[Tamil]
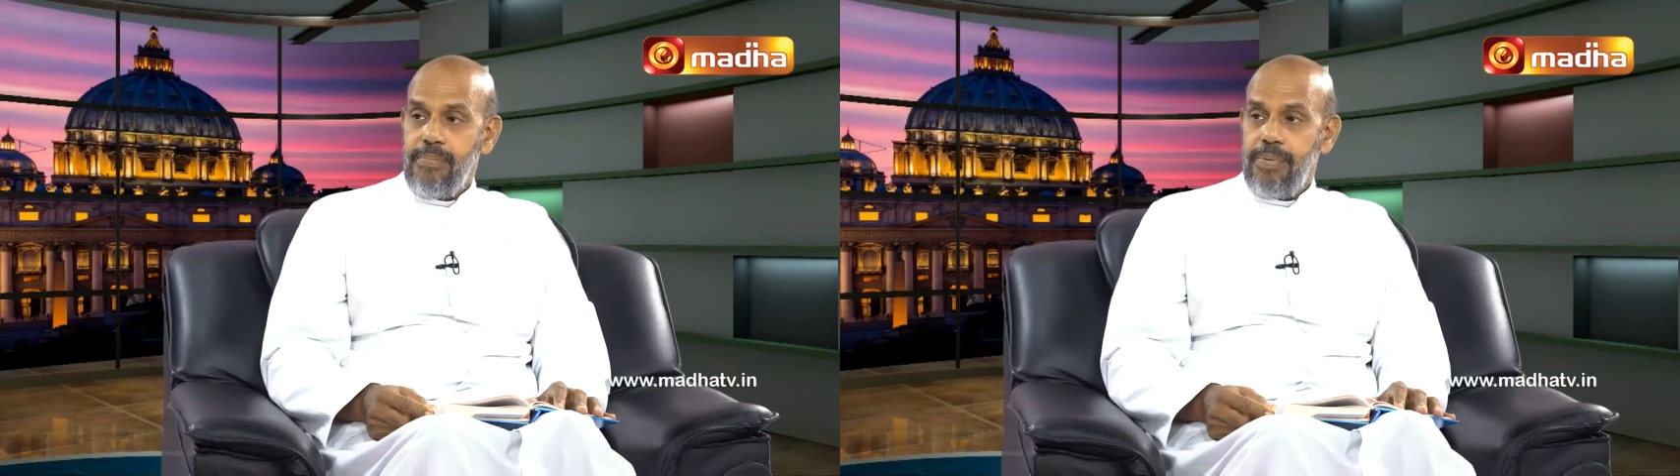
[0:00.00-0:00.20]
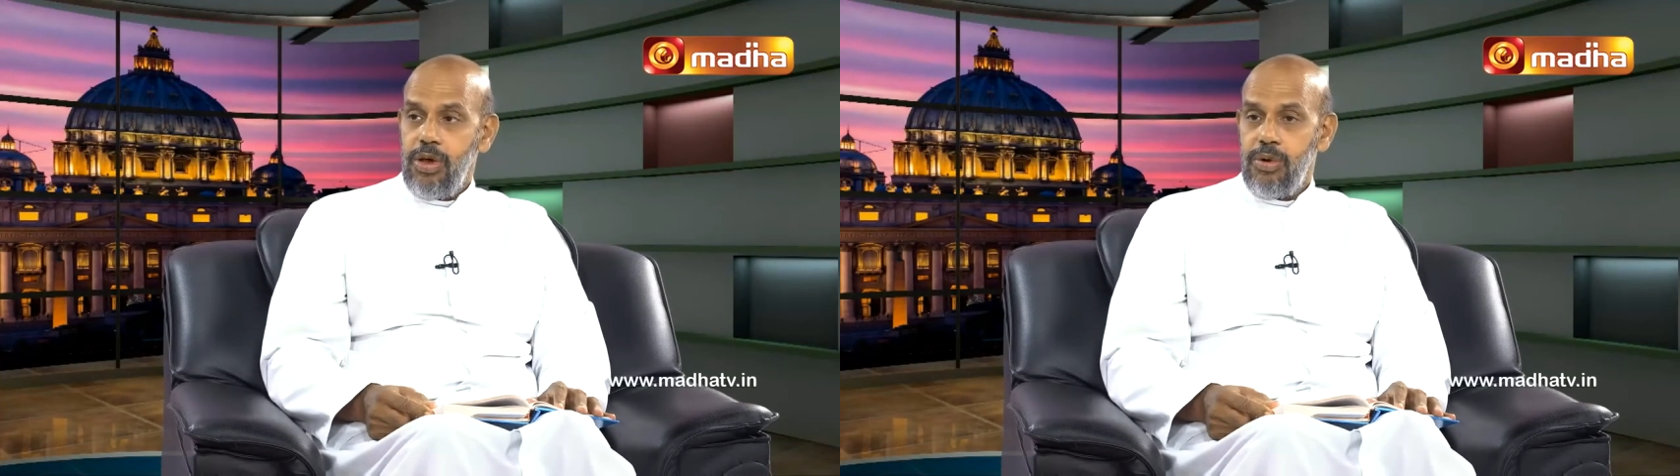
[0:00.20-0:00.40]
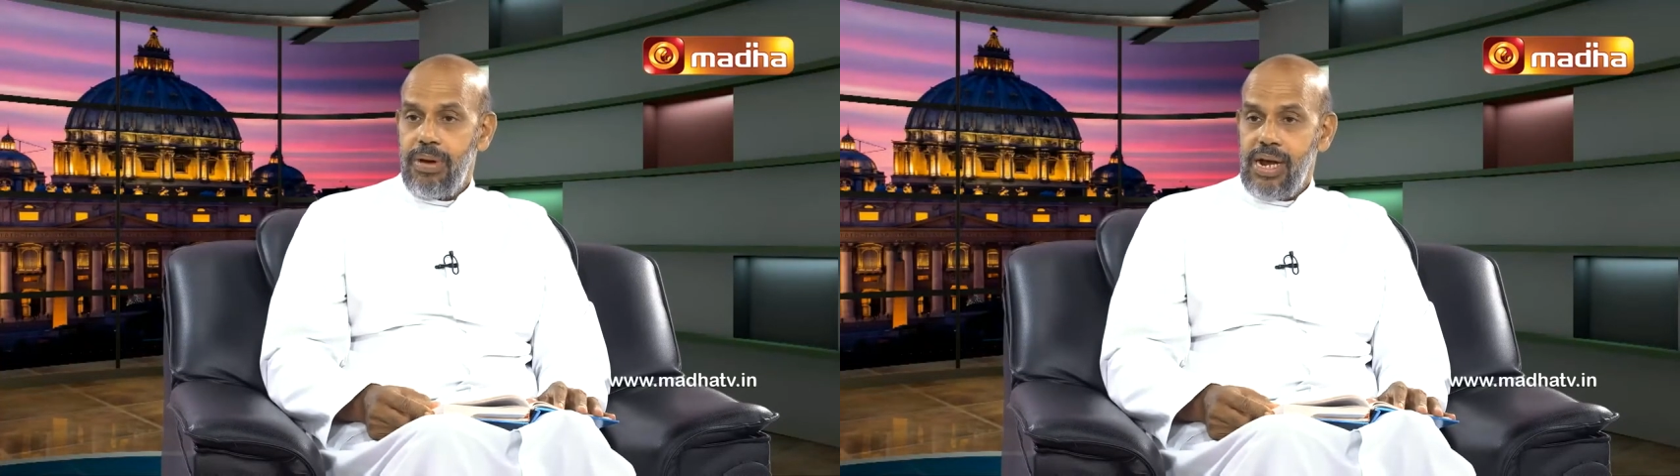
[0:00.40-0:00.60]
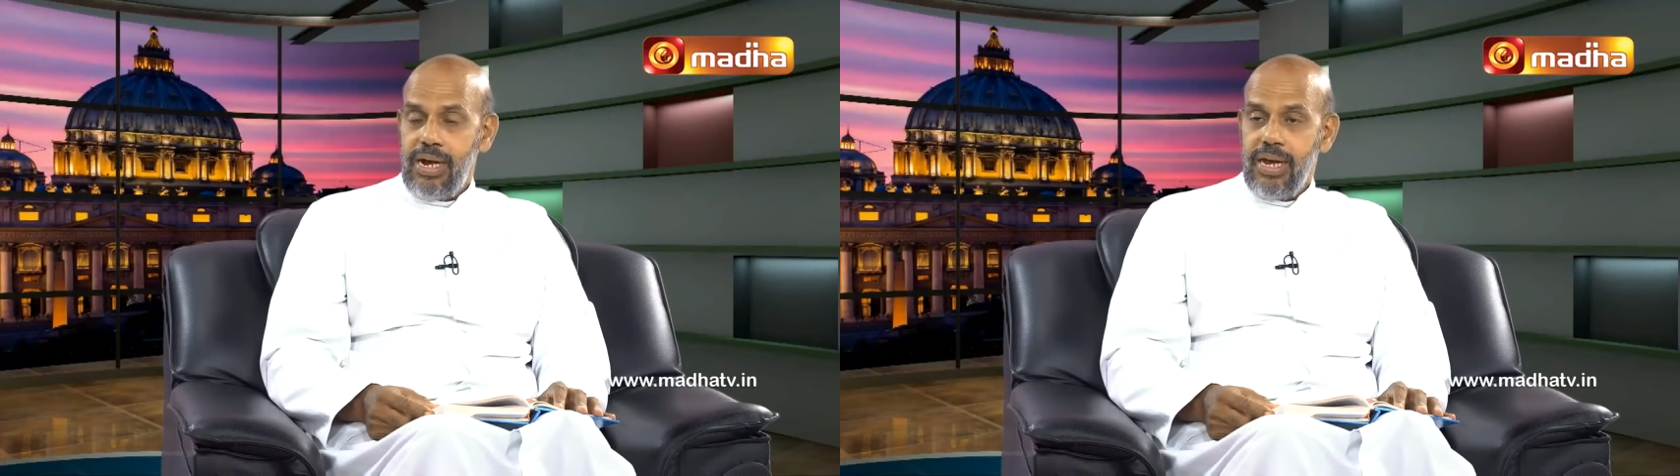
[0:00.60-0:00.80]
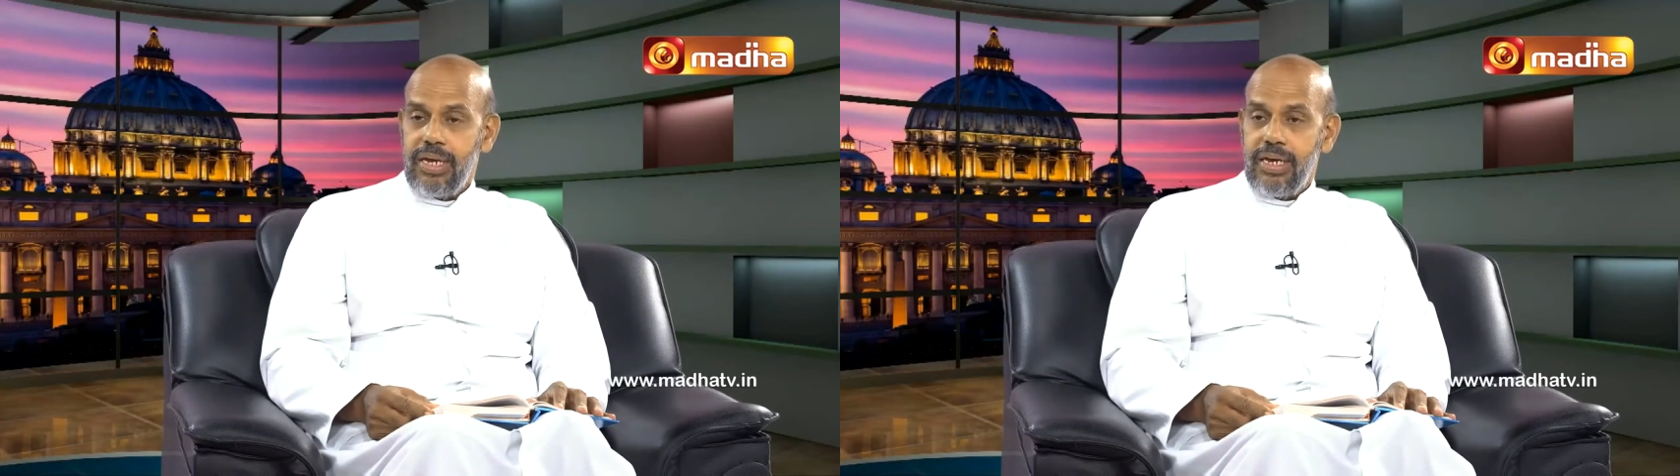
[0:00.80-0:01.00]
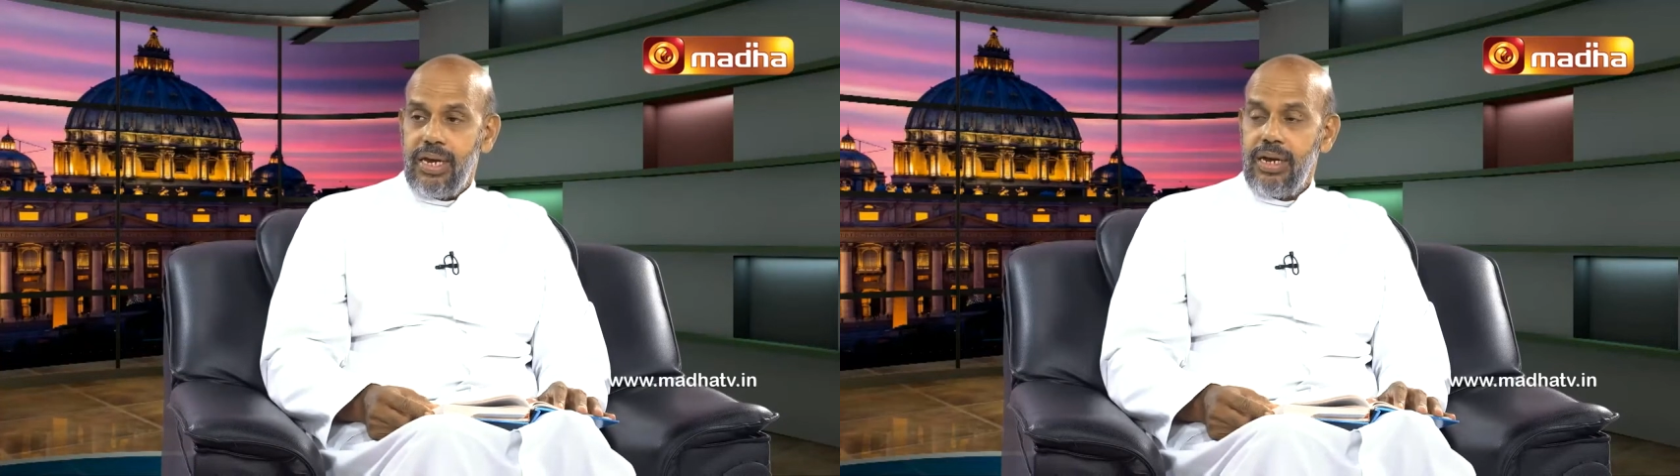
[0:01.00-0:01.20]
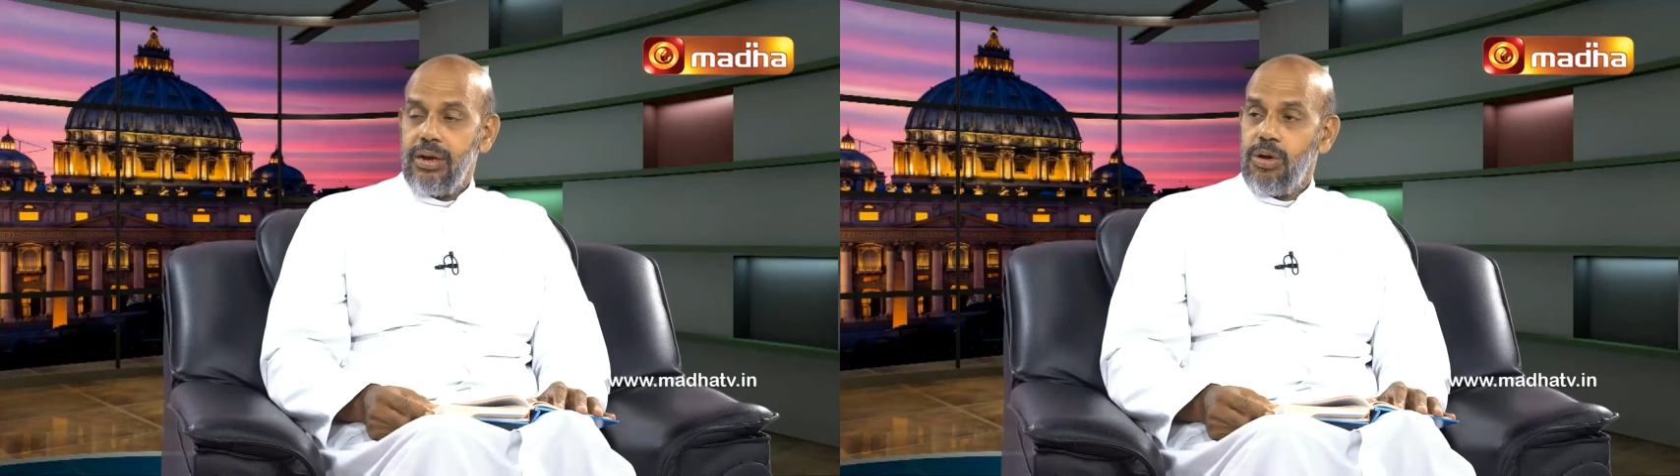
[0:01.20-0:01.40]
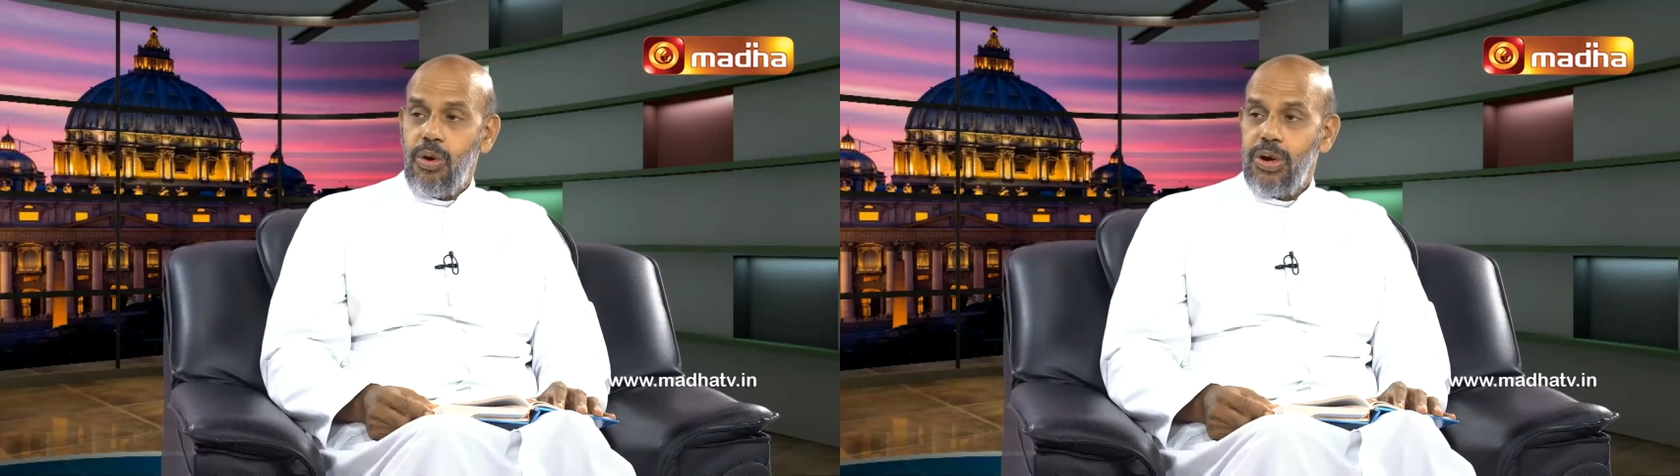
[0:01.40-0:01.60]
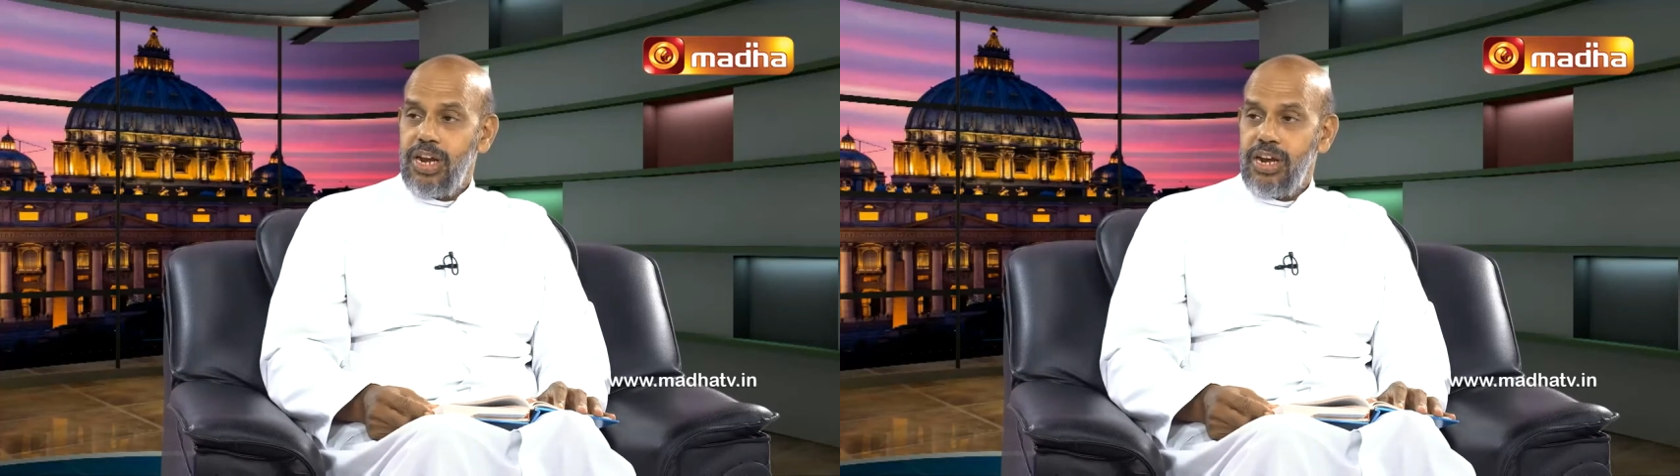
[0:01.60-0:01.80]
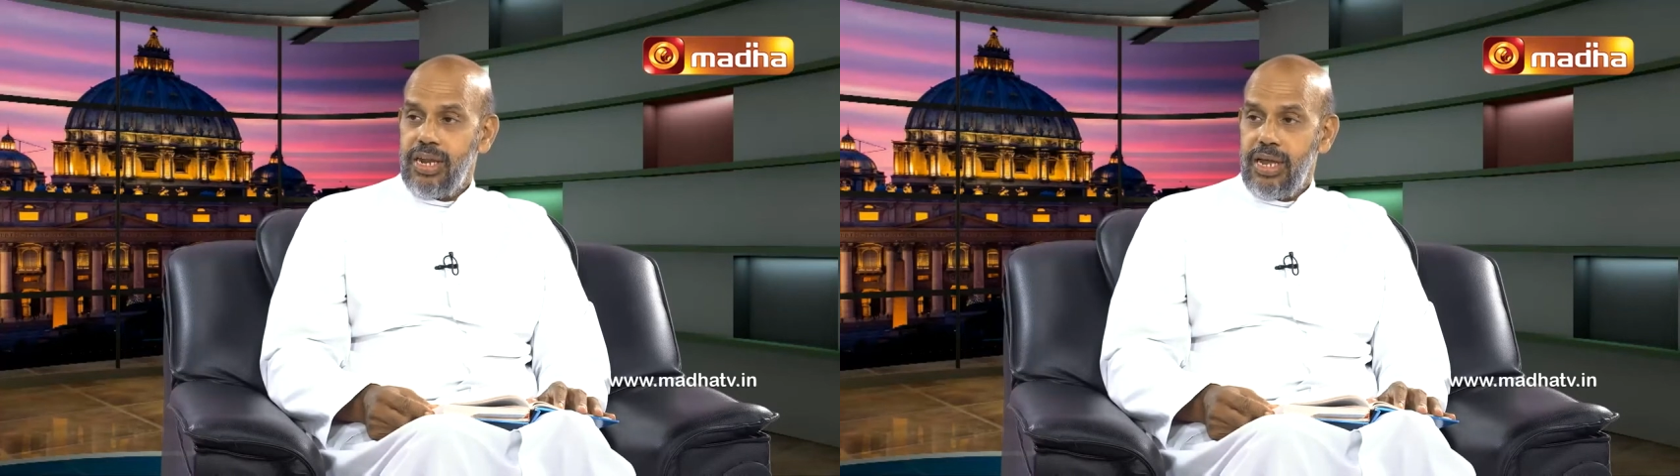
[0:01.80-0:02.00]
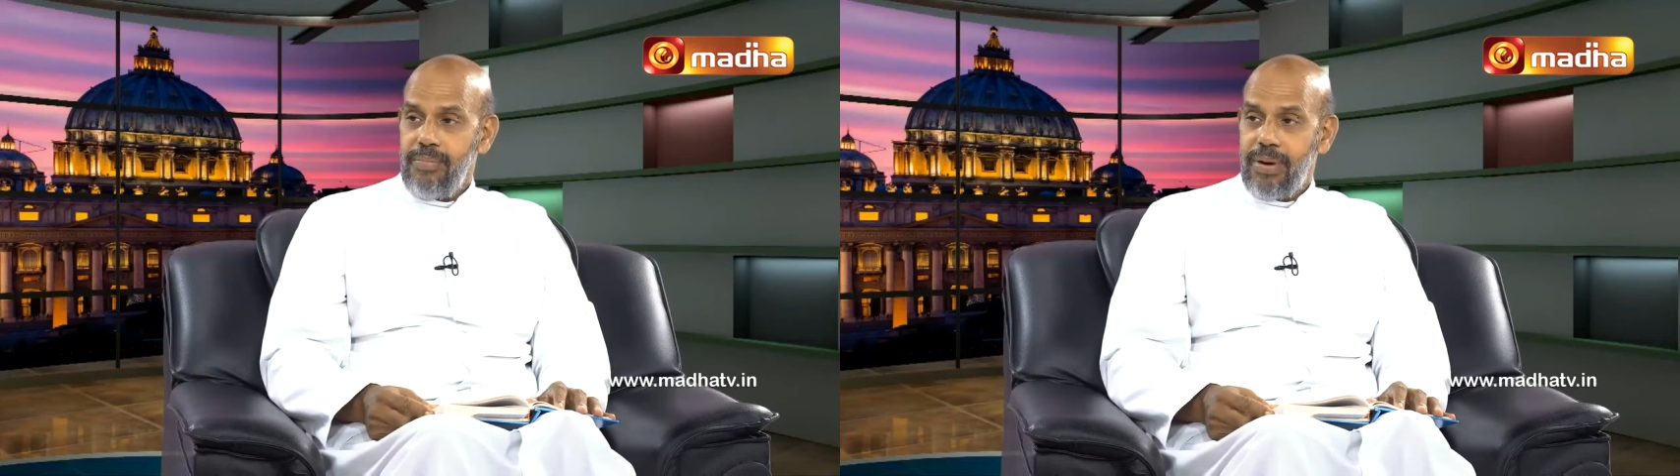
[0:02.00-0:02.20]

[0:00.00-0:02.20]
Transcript: பியோ பெனடிக்டின் கோட் என்று அதை